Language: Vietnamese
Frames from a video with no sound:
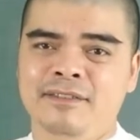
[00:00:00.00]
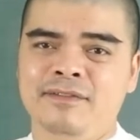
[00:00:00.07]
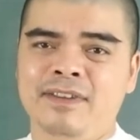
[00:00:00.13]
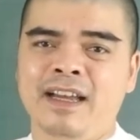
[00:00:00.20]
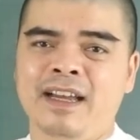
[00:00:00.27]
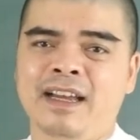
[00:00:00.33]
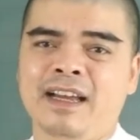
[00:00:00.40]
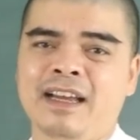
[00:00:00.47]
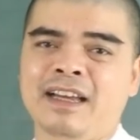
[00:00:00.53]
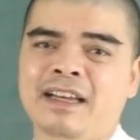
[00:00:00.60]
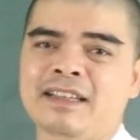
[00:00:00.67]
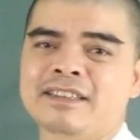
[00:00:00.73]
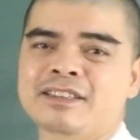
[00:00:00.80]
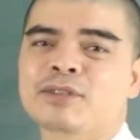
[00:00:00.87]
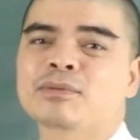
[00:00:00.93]
Và
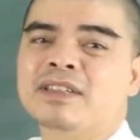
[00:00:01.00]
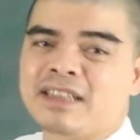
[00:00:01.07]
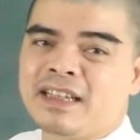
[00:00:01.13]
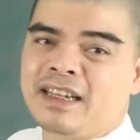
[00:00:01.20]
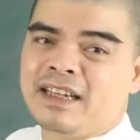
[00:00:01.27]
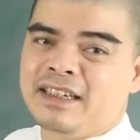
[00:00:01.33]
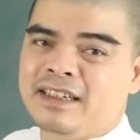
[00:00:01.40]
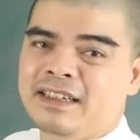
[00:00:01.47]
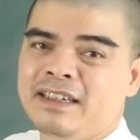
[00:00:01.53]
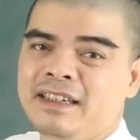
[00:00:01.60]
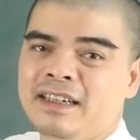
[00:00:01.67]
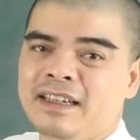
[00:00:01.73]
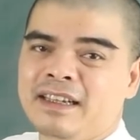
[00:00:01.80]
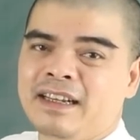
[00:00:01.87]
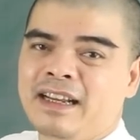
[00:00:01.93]
trong thời gian này ấy,
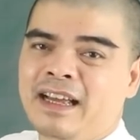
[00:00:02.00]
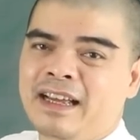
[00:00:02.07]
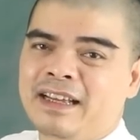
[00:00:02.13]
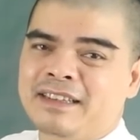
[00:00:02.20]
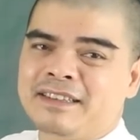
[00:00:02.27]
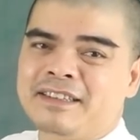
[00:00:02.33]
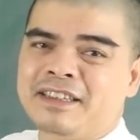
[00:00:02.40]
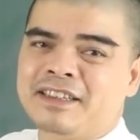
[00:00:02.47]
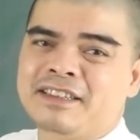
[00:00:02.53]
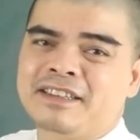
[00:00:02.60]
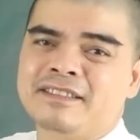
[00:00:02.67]
là gì?